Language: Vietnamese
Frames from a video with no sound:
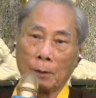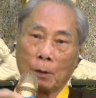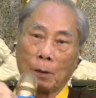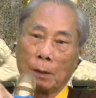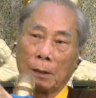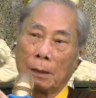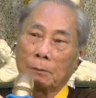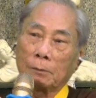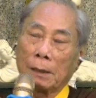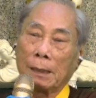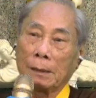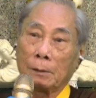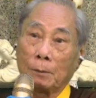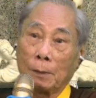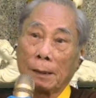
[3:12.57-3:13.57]
Còn ông
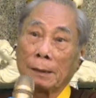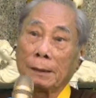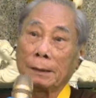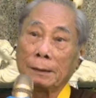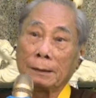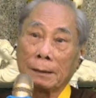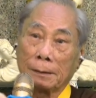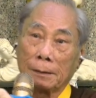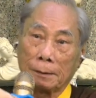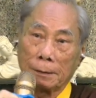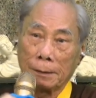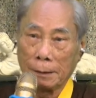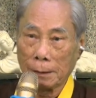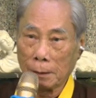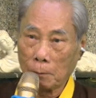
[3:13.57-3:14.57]
thần quản lý và
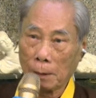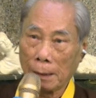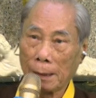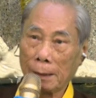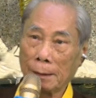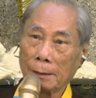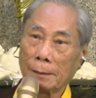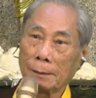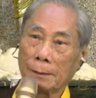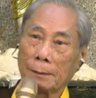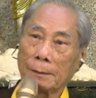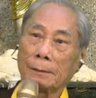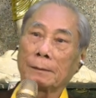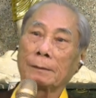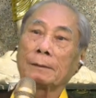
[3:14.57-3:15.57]
thực thi nhân quả,
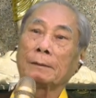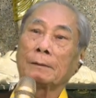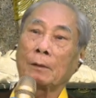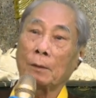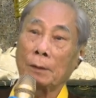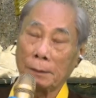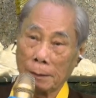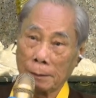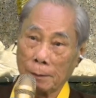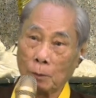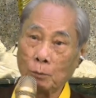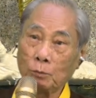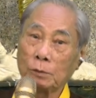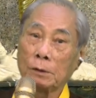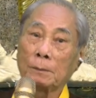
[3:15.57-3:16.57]
nói rất
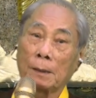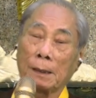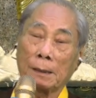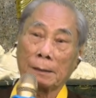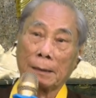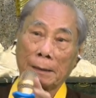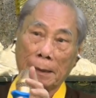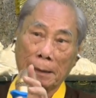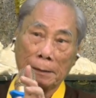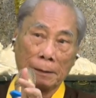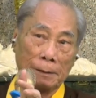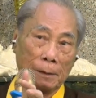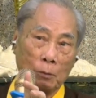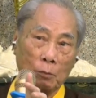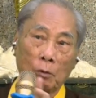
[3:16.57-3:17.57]
đúng nhưng mà người ta giải
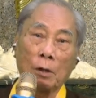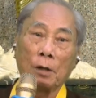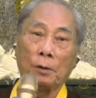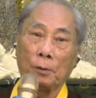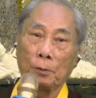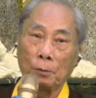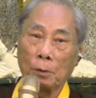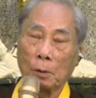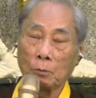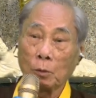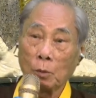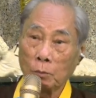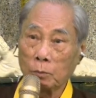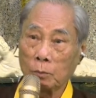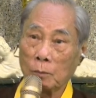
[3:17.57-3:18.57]
thích không có hiểu, không
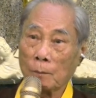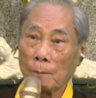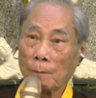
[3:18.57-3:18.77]
đúng.